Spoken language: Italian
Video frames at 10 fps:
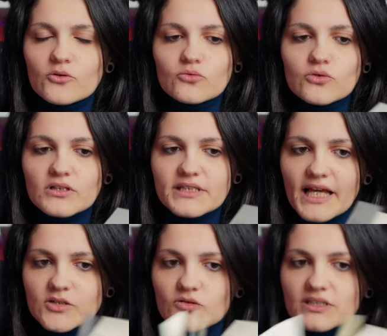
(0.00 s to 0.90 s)
tutto il
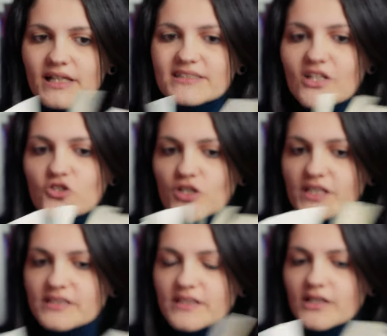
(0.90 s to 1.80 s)
testo sia
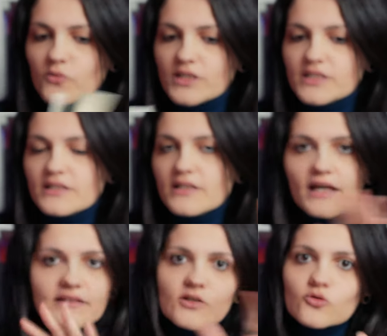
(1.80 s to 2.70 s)
saggistico e quindi è
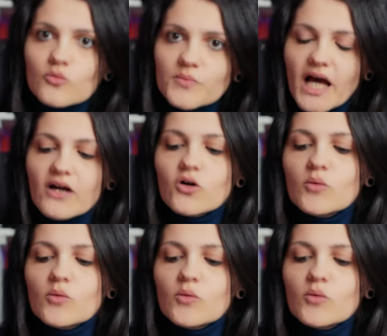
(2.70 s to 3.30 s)
nero su bianco,